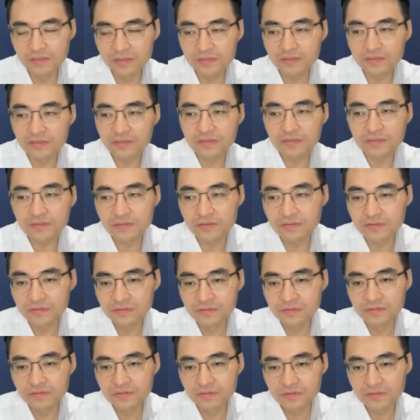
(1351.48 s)
예.
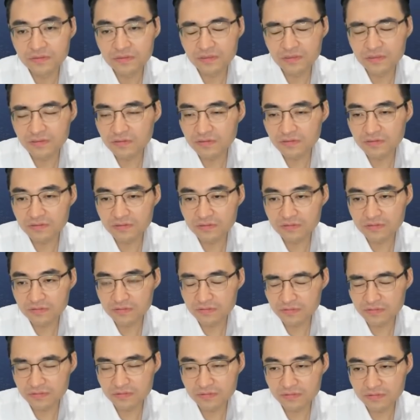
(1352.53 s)
그래서
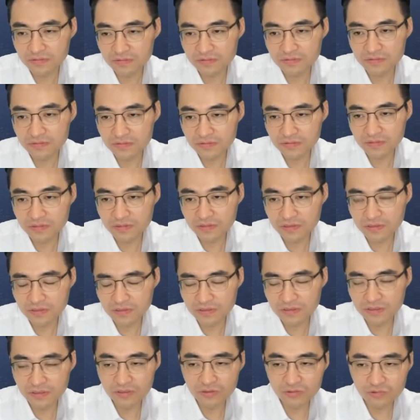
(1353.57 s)

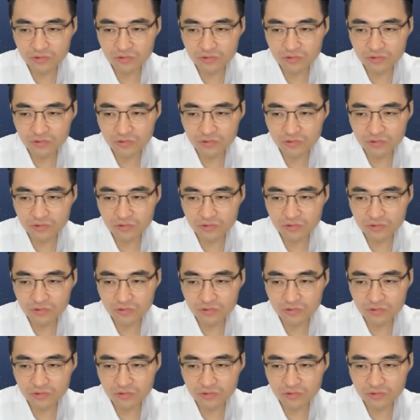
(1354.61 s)
이